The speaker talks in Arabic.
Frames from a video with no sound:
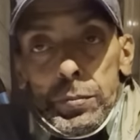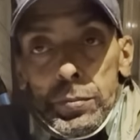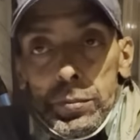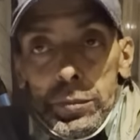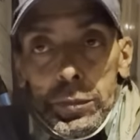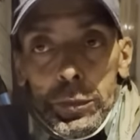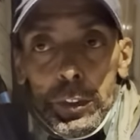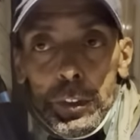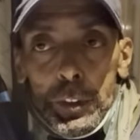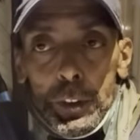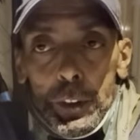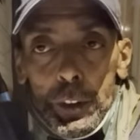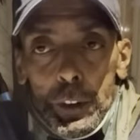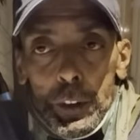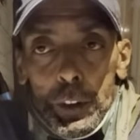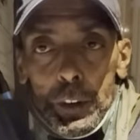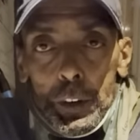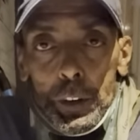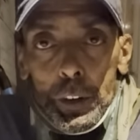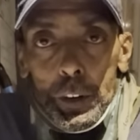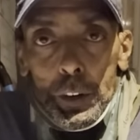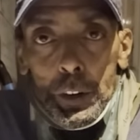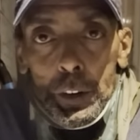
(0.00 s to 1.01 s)
قال لك آه،
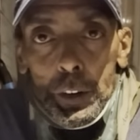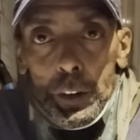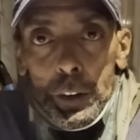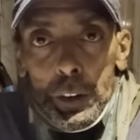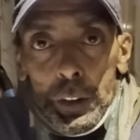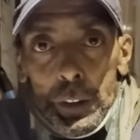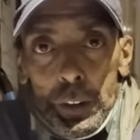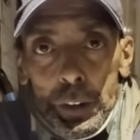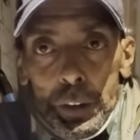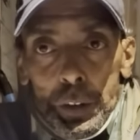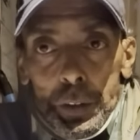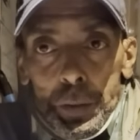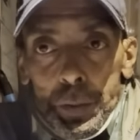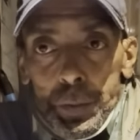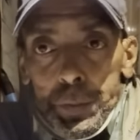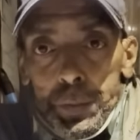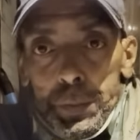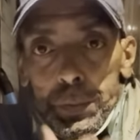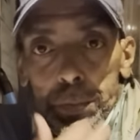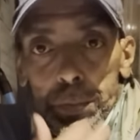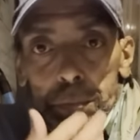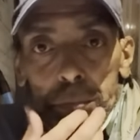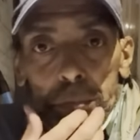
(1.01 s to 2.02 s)
ماشي حساب الكون
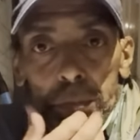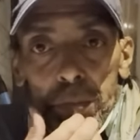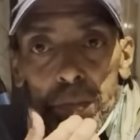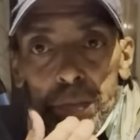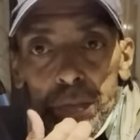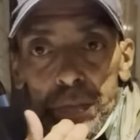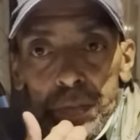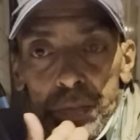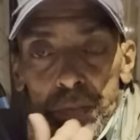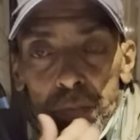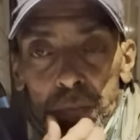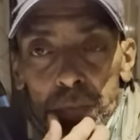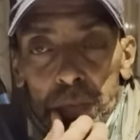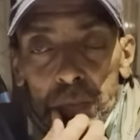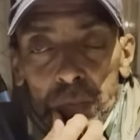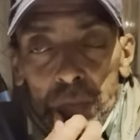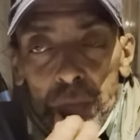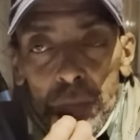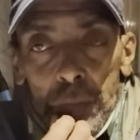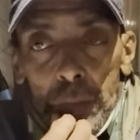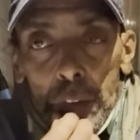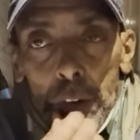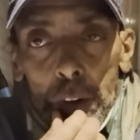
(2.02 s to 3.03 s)
حنا مدابزين
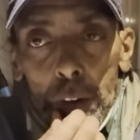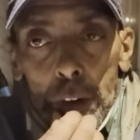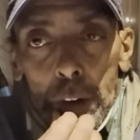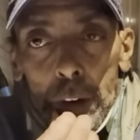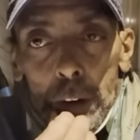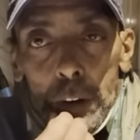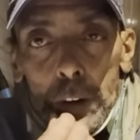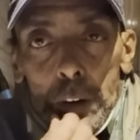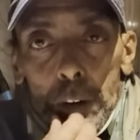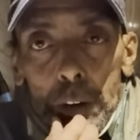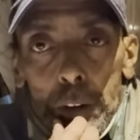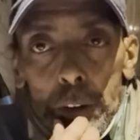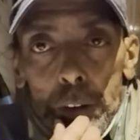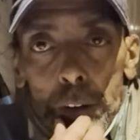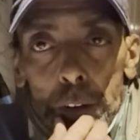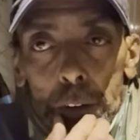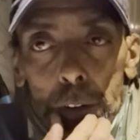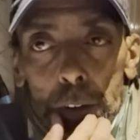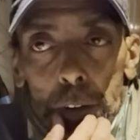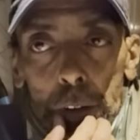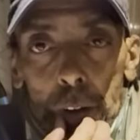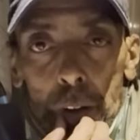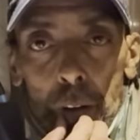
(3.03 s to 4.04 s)
حنا ما مدابزينش
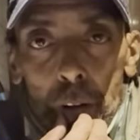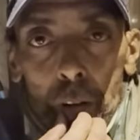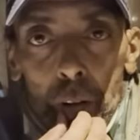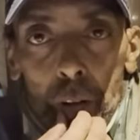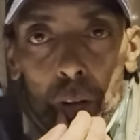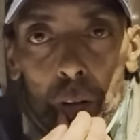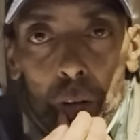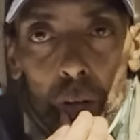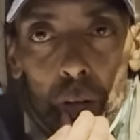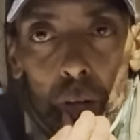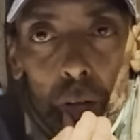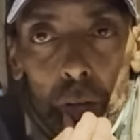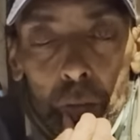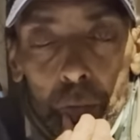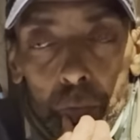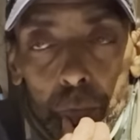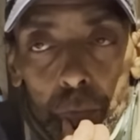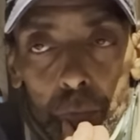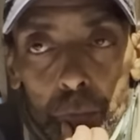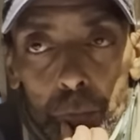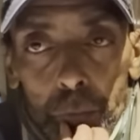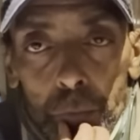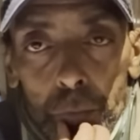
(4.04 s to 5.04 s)
ولكن
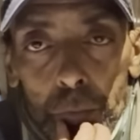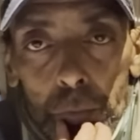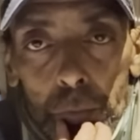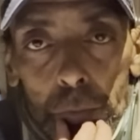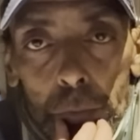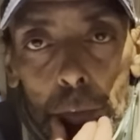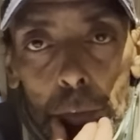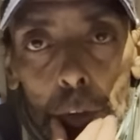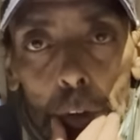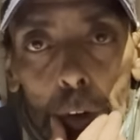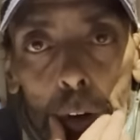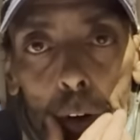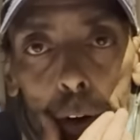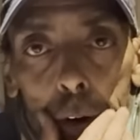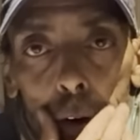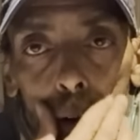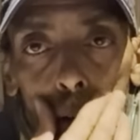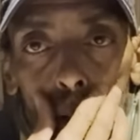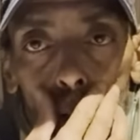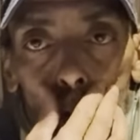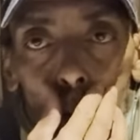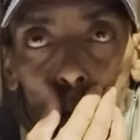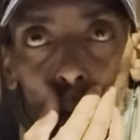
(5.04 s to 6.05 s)
بحال
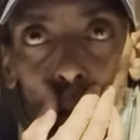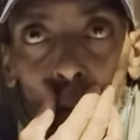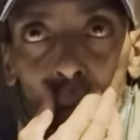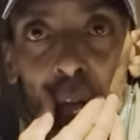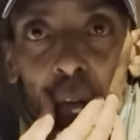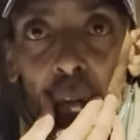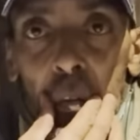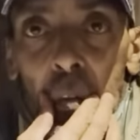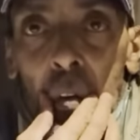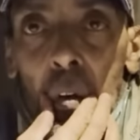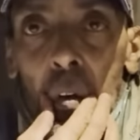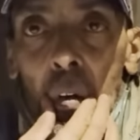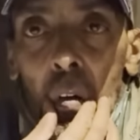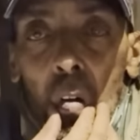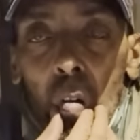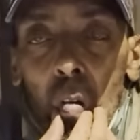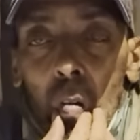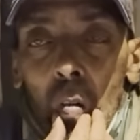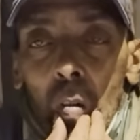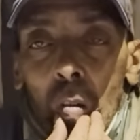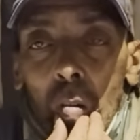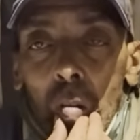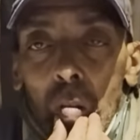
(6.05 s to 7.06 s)
يقول لك حنا زعما
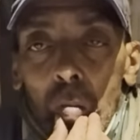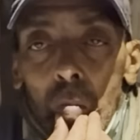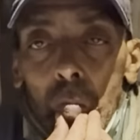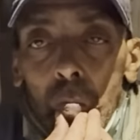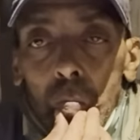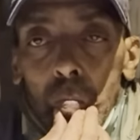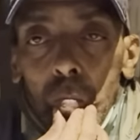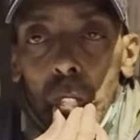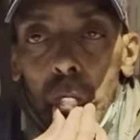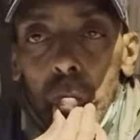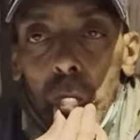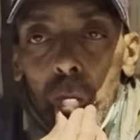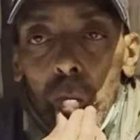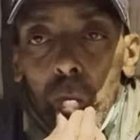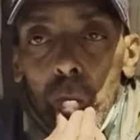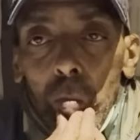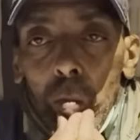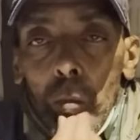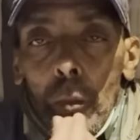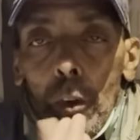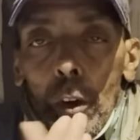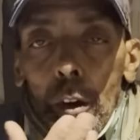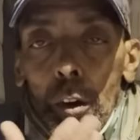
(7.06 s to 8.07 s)
ماشي مدابزين ولكن
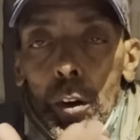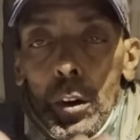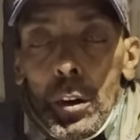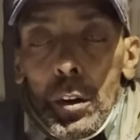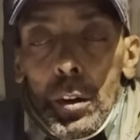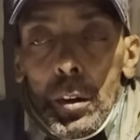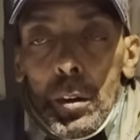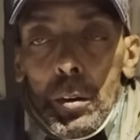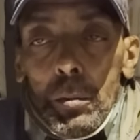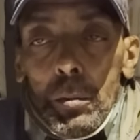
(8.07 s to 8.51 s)
ماشي صحاب